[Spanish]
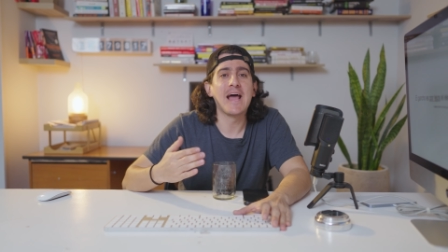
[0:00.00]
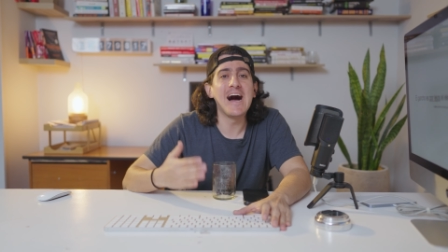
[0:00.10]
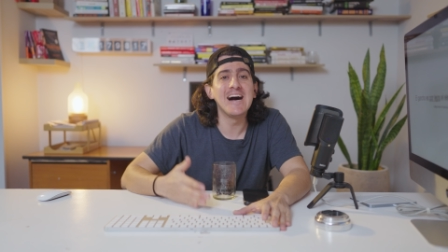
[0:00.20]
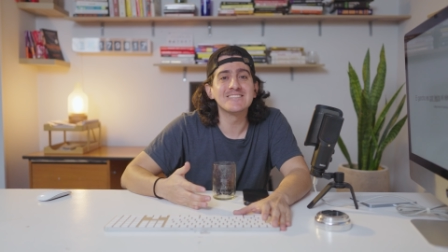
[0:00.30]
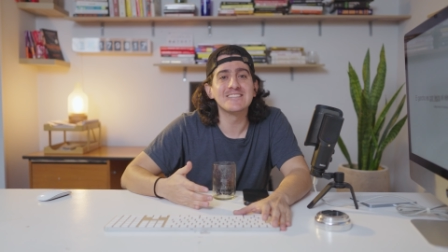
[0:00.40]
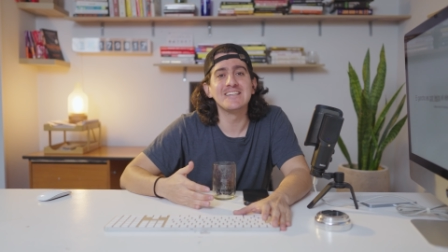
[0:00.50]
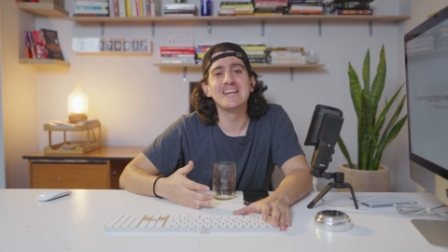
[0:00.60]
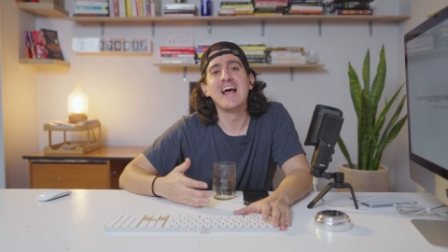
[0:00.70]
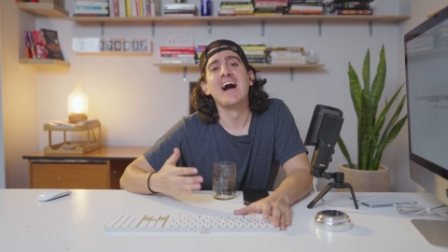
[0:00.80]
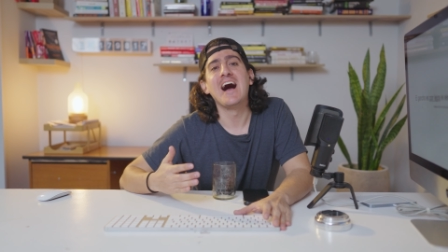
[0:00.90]

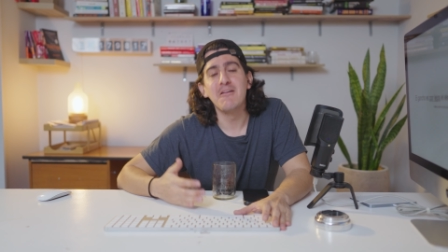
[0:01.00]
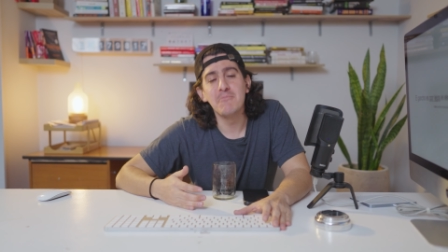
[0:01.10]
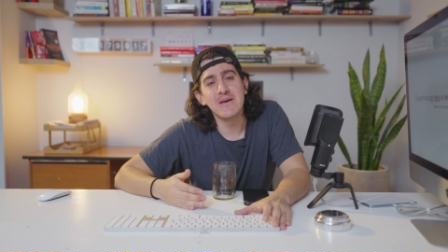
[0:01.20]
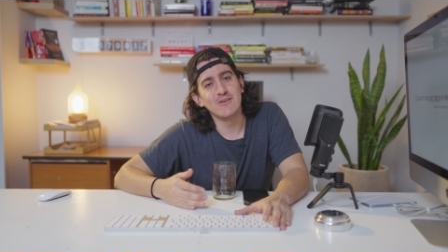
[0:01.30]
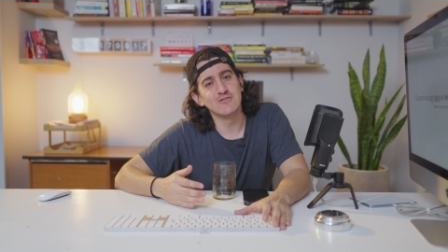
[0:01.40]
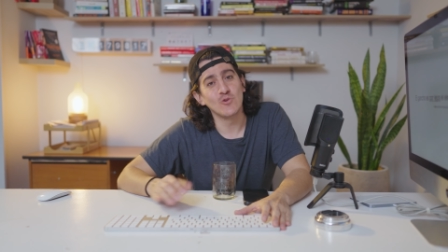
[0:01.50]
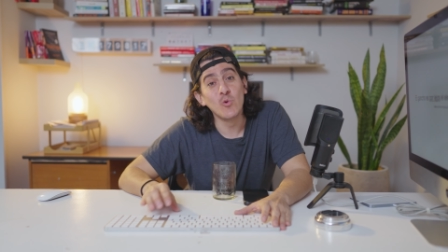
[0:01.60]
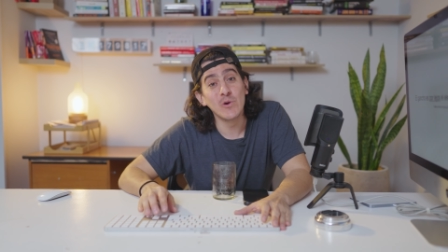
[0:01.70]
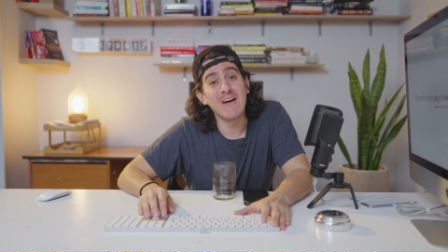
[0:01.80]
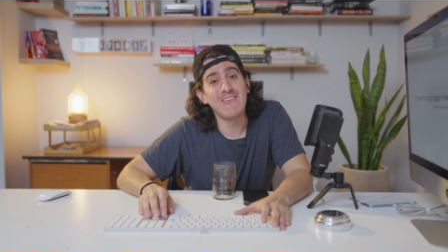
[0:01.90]
hacen al menos
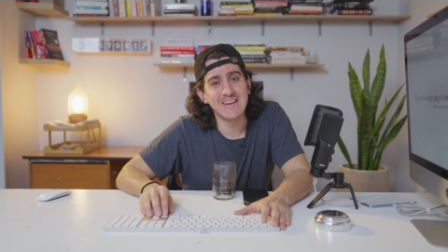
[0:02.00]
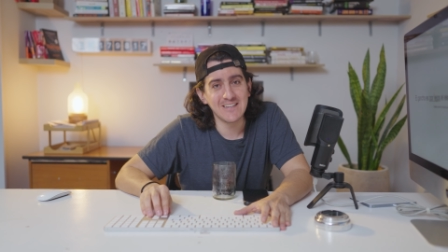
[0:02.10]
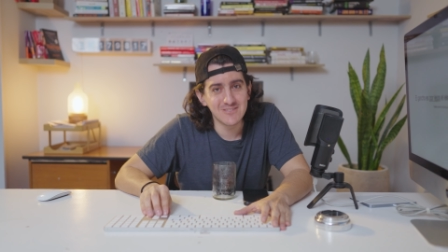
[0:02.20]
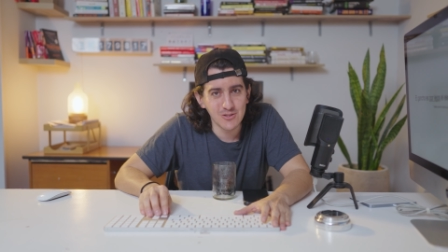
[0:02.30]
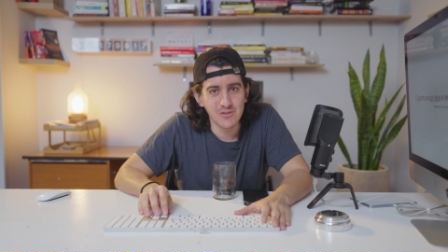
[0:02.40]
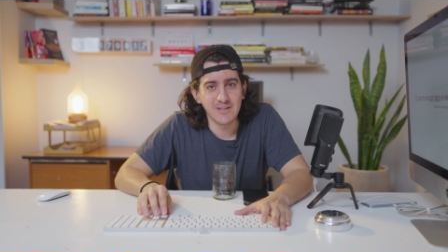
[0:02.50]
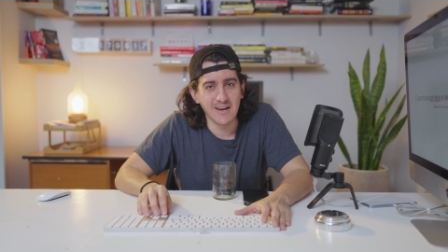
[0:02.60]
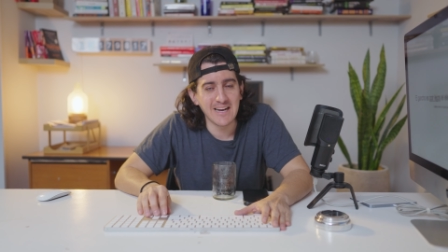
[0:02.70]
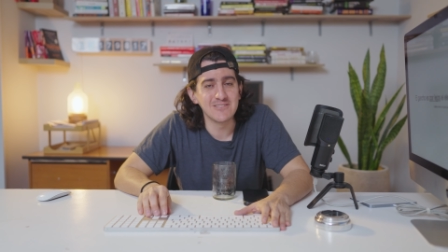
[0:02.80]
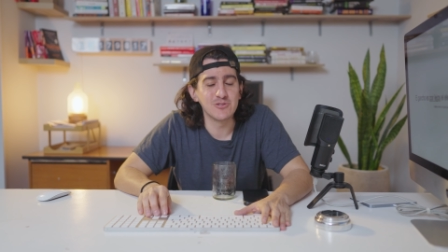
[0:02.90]
una variación
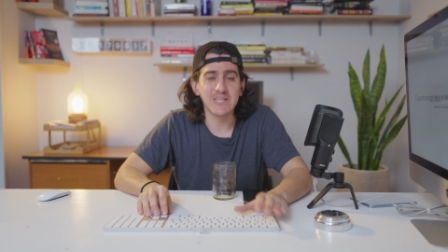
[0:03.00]
del gancho.